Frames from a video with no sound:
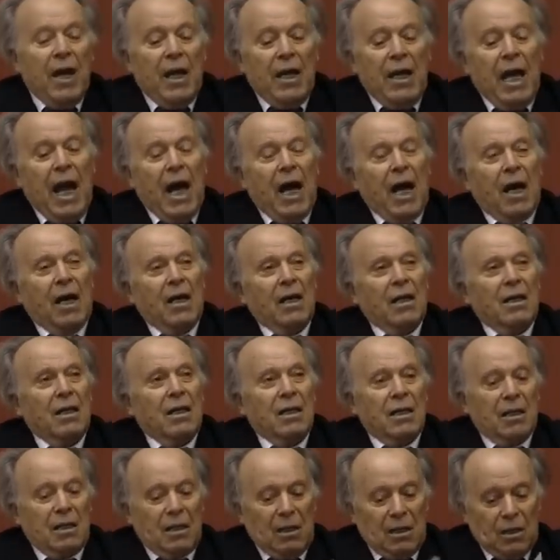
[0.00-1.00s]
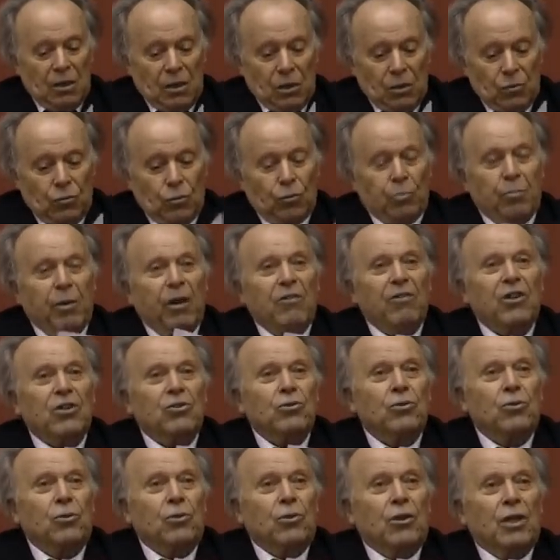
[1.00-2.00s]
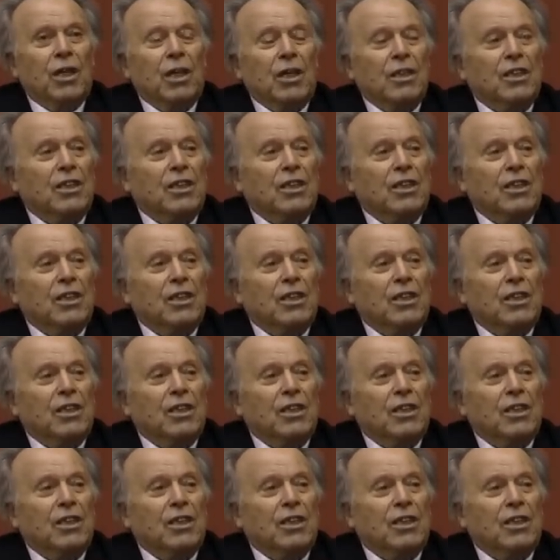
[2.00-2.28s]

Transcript: Я э, тут привожу э,